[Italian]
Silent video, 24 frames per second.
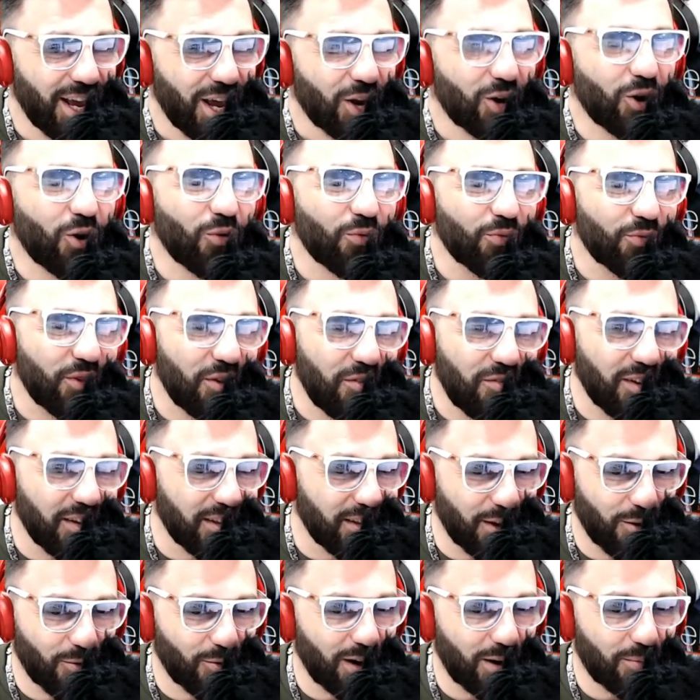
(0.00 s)

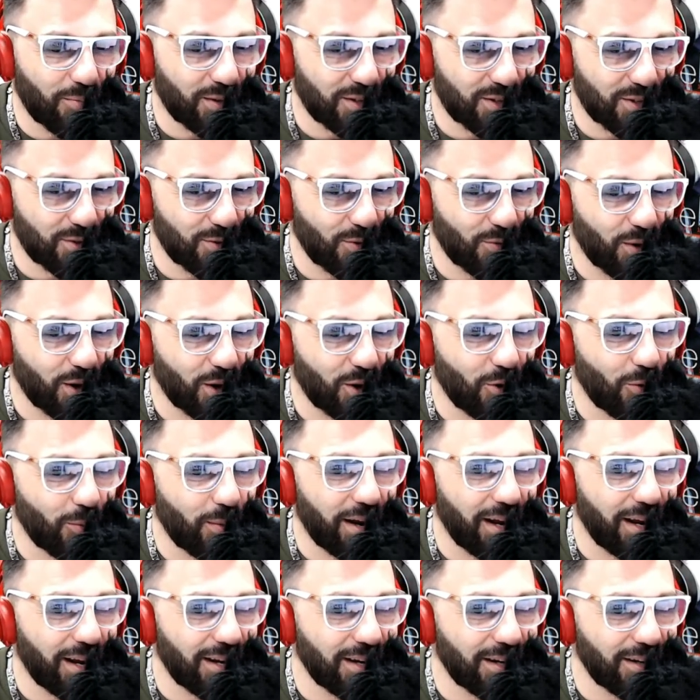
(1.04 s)
condivide una passione
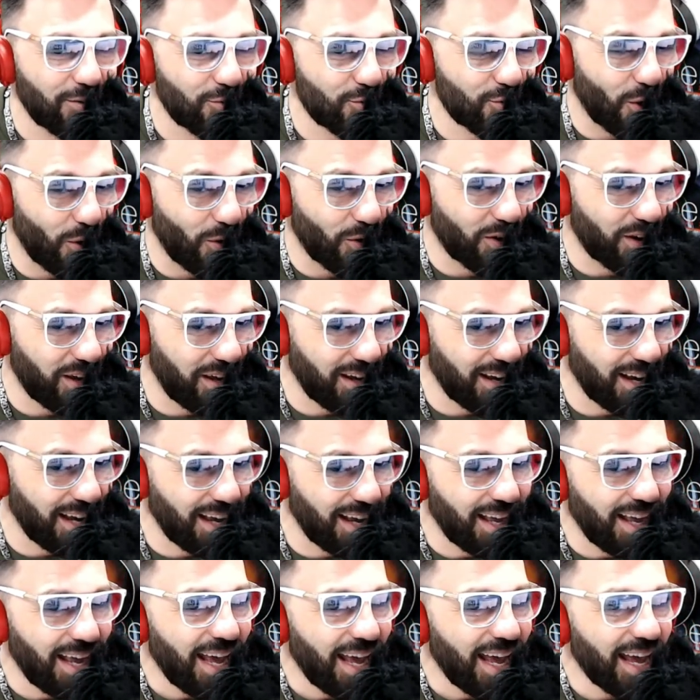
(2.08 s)
come eh, il
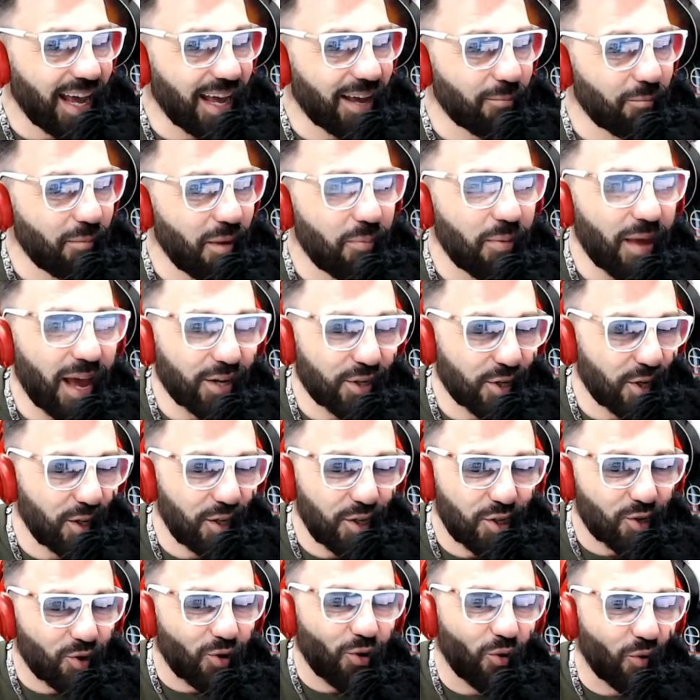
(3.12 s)
jogging, eh, mi piace
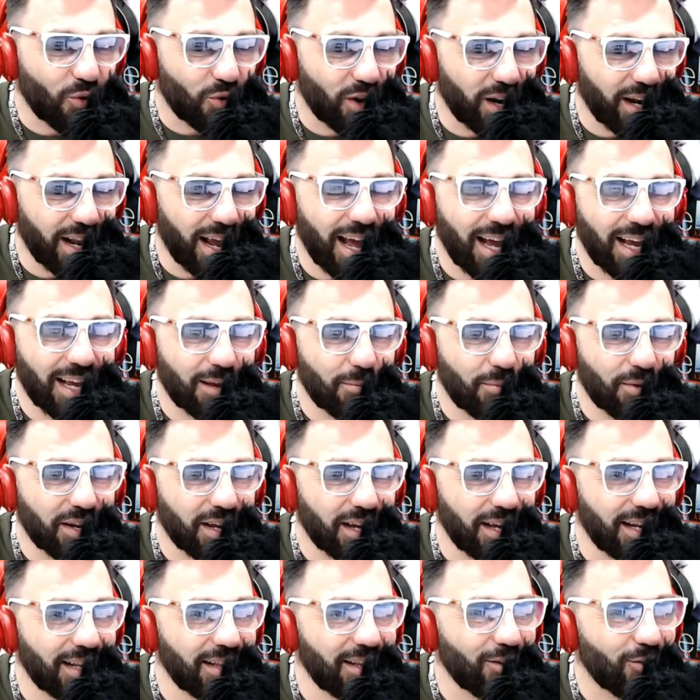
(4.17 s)
discorrere, anche
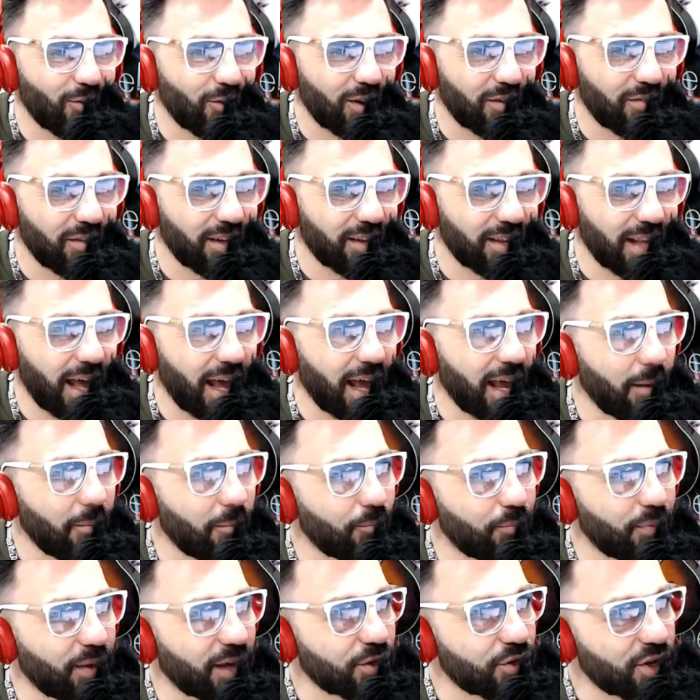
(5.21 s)
perché le dico la verità, è
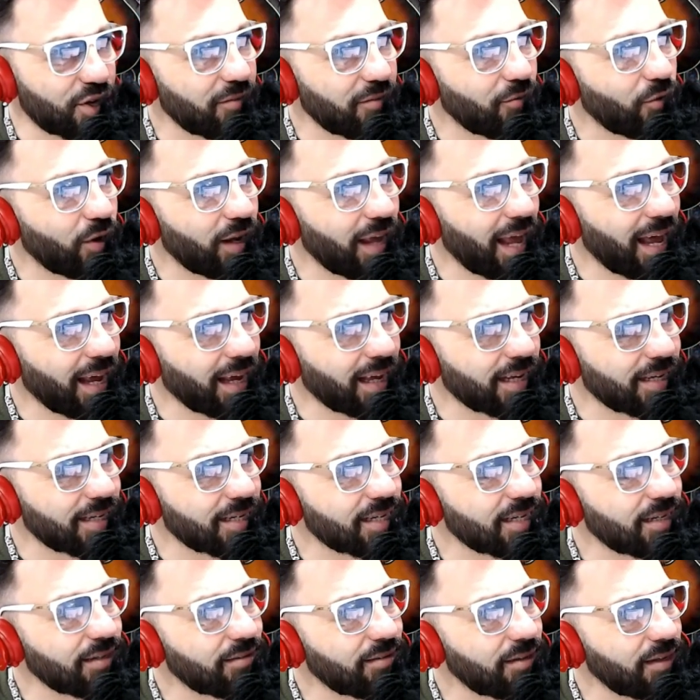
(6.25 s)
piacevole anche
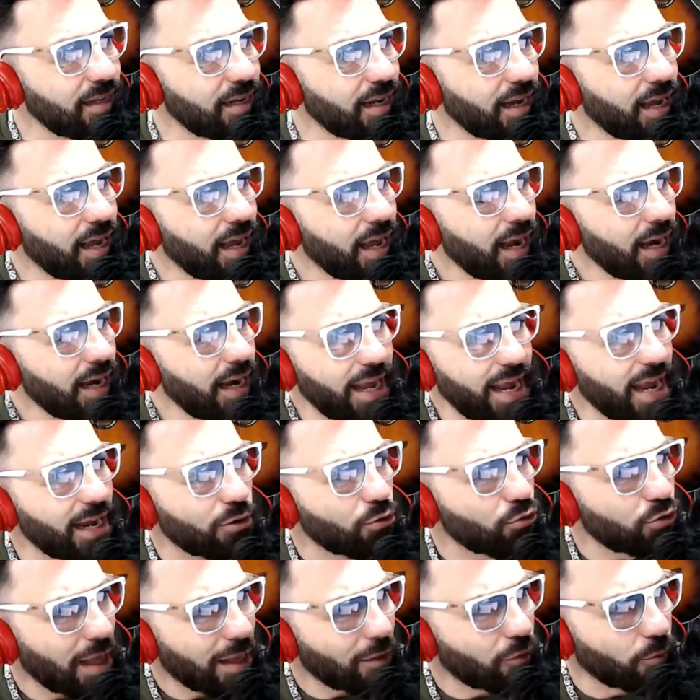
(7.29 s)
sentire... Lei ha
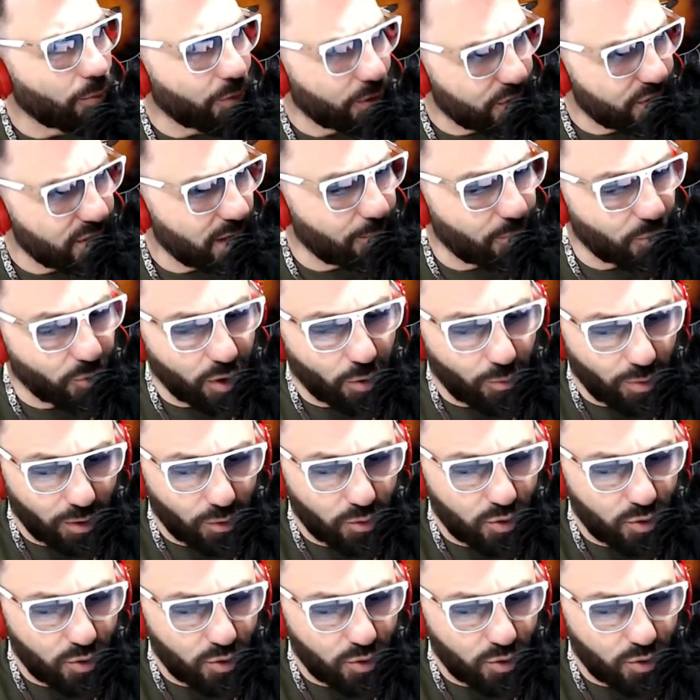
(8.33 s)
notato per esempio che quando